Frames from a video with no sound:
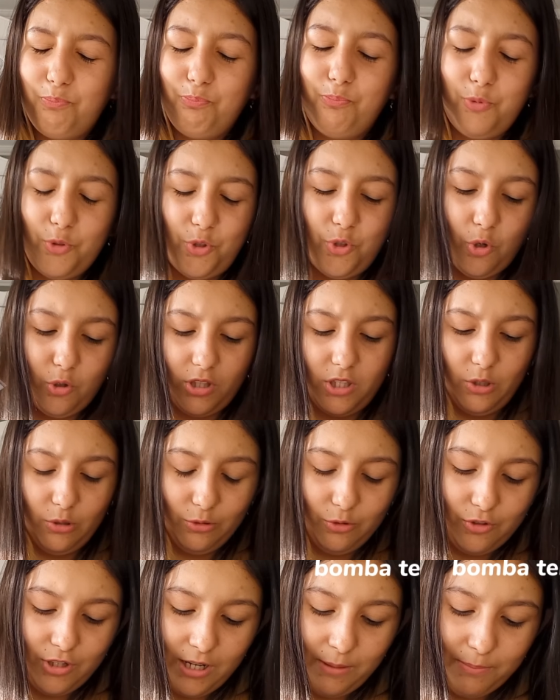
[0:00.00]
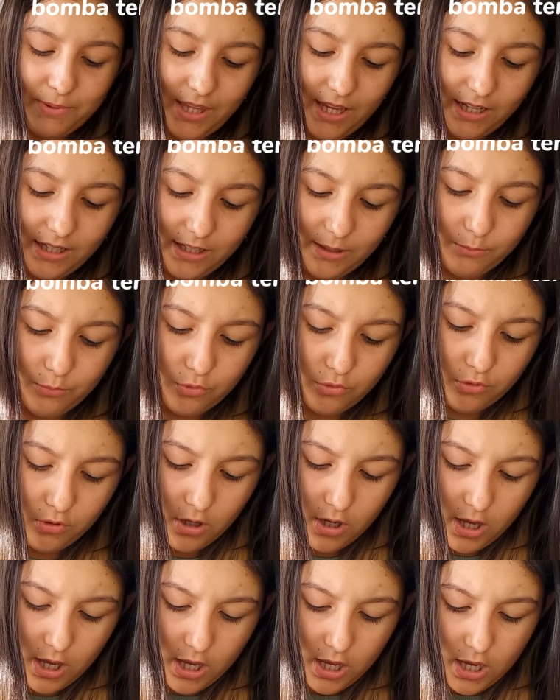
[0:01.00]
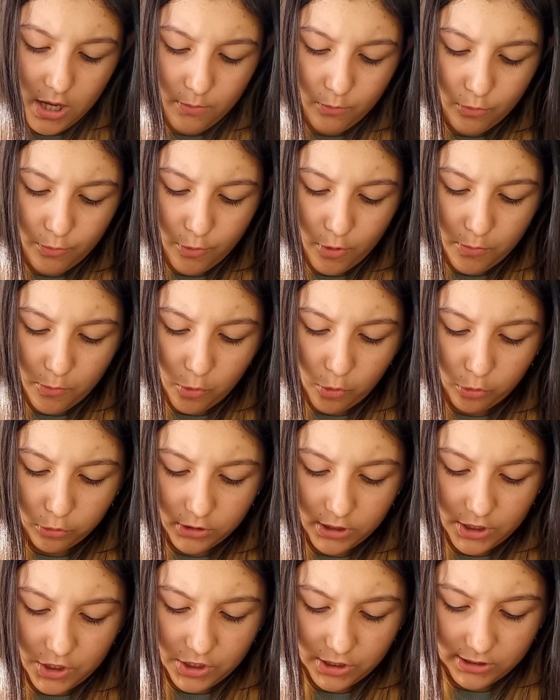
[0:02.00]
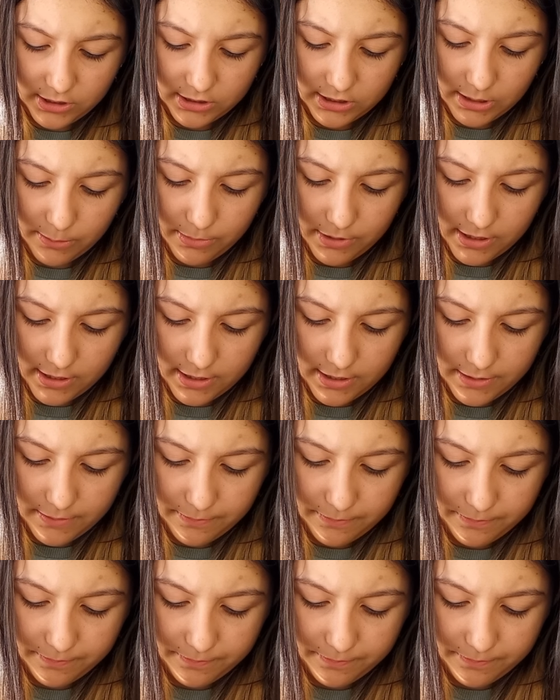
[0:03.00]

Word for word: Bu çok iyi olacak bir dakika. Bu bu benim okulları çıldırtabilir.